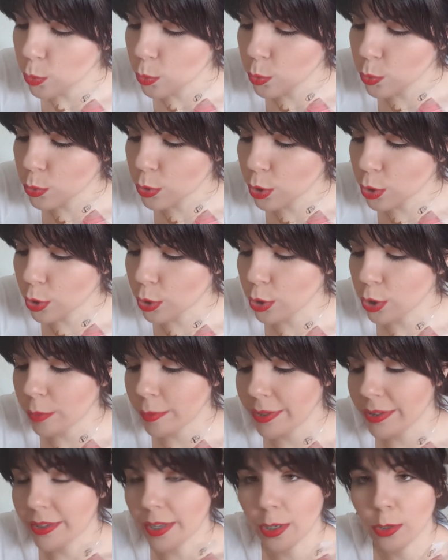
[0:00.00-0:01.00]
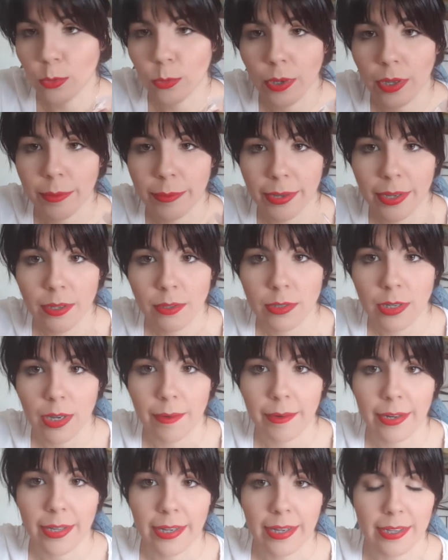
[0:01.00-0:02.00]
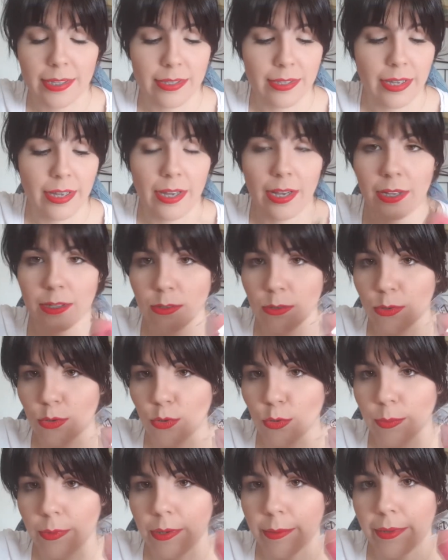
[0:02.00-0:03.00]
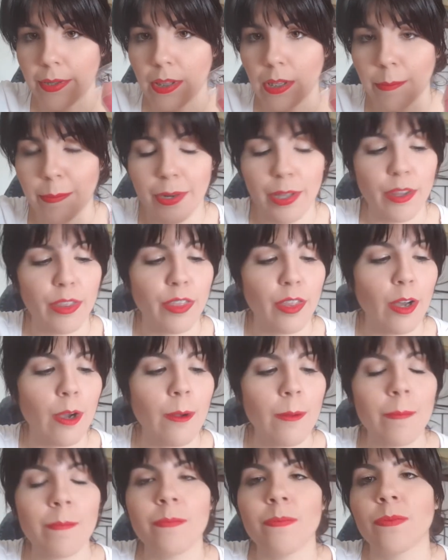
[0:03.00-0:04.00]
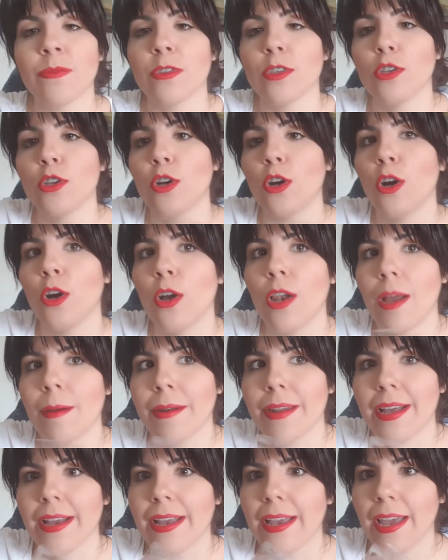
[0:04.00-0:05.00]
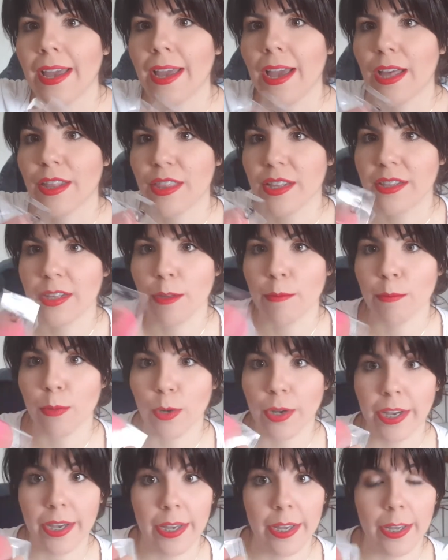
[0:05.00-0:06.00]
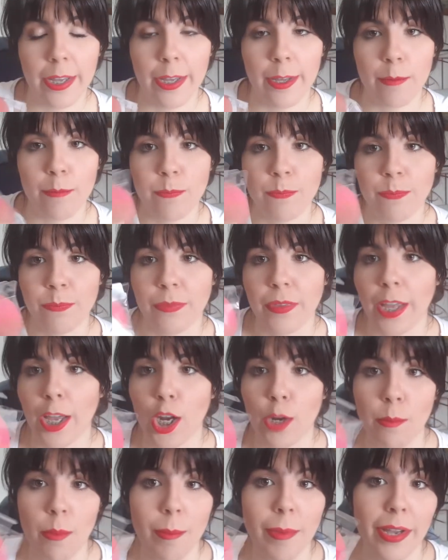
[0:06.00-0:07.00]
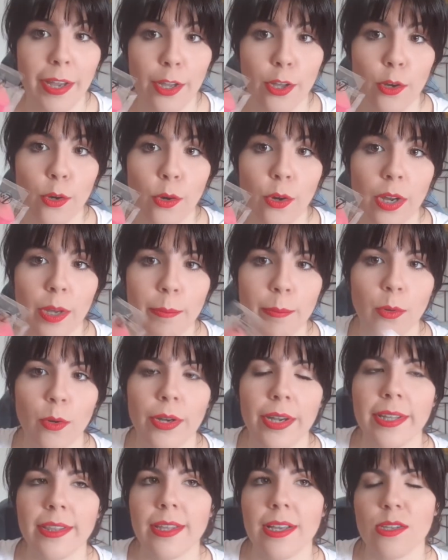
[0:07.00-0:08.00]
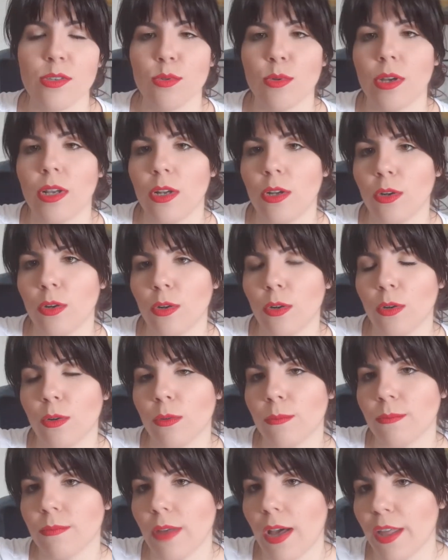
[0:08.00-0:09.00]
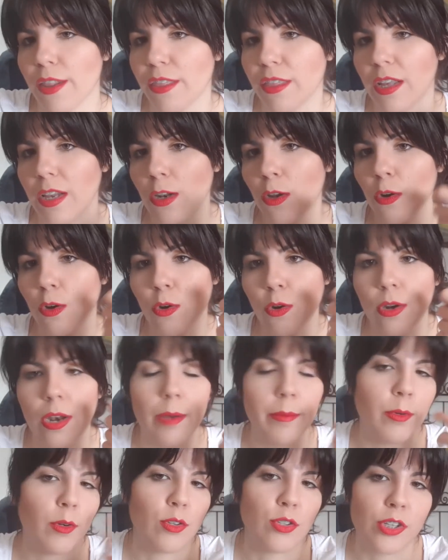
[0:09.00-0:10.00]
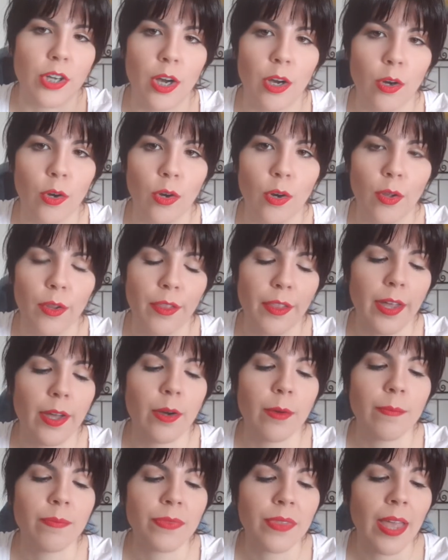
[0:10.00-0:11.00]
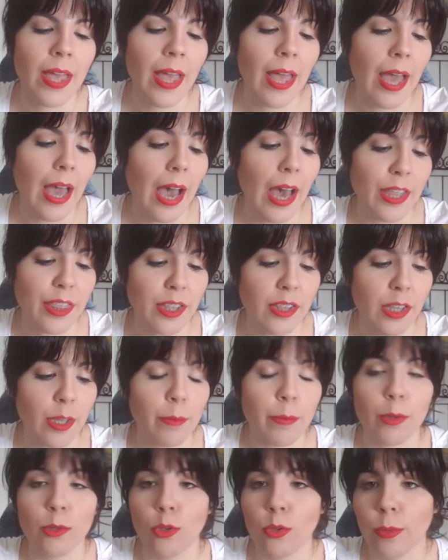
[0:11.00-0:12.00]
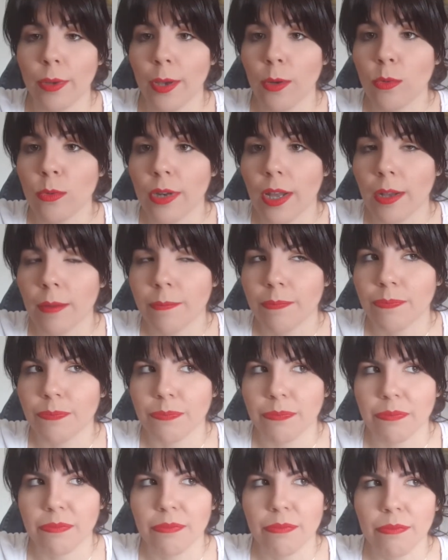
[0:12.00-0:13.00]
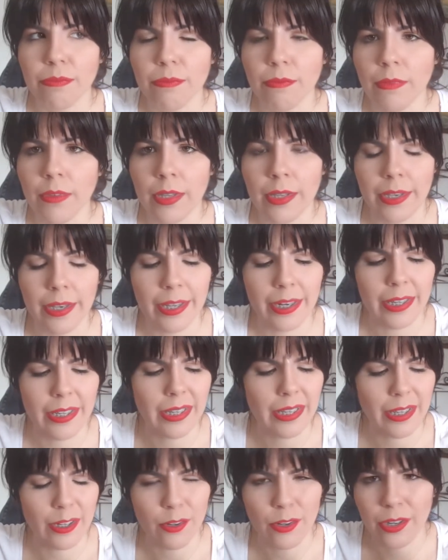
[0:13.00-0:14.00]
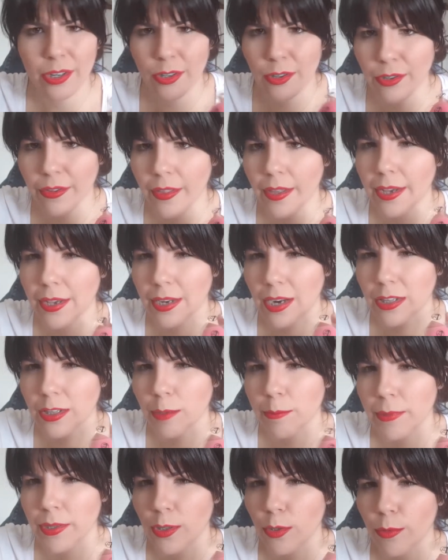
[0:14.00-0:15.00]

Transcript: 1,99, la verdad es que está súper bien de precio. Yo la verdad es que hace tiempo que, que no me maquillo con esponjitas, suelo hacerlo con la brocha o con los dedos. Hace tiempo tuve una, y creo recordar que era también de